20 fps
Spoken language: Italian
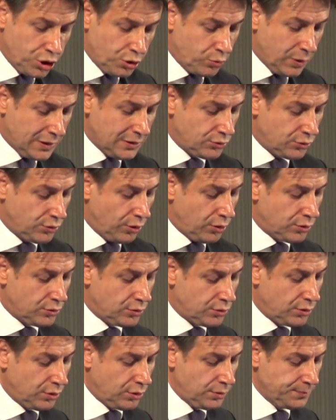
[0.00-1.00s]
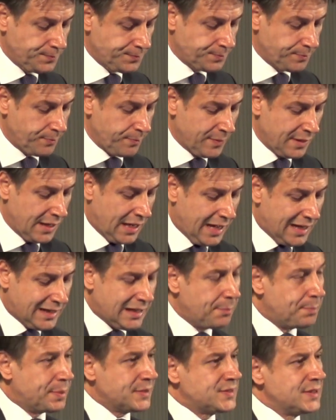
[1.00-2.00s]
è intervenuto stamani alla
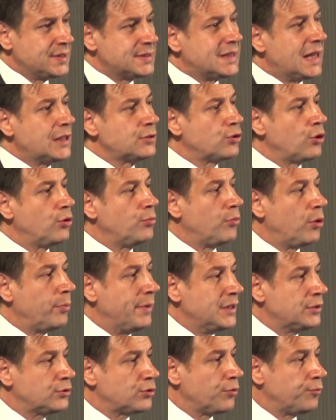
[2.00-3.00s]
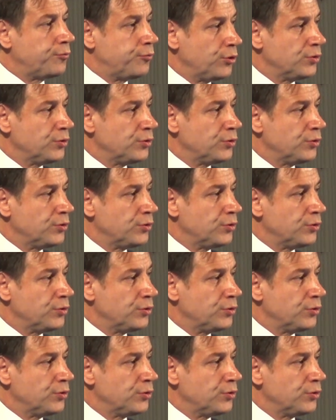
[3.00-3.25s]
cerimonia di inaugurazione